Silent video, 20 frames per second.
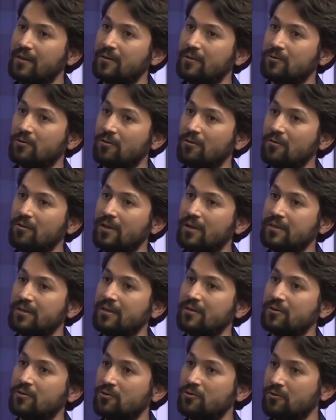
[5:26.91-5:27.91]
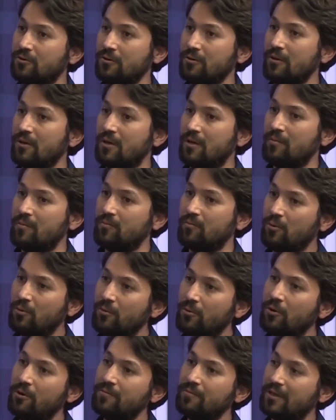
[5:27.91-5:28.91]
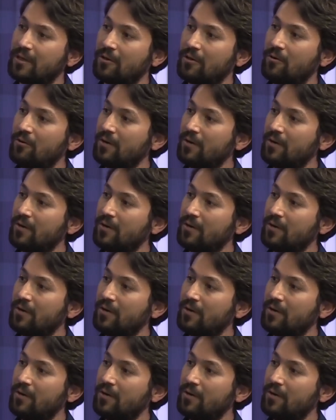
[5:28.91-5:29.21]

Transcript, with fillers: Zorunlu hazırlık şu, bu bölümdeki